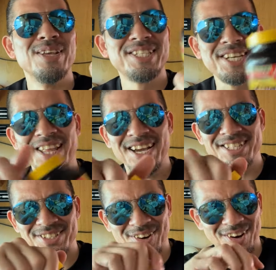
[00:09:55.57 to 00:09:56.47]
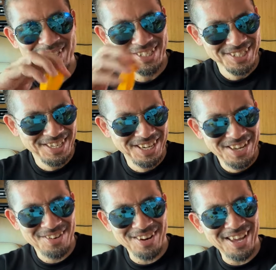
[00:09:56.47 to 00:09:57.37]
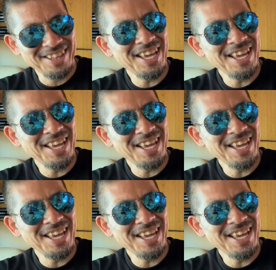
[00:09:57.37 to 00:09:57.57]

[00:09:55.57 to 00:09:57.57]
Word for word: めっちゃでかいんですよ。これ、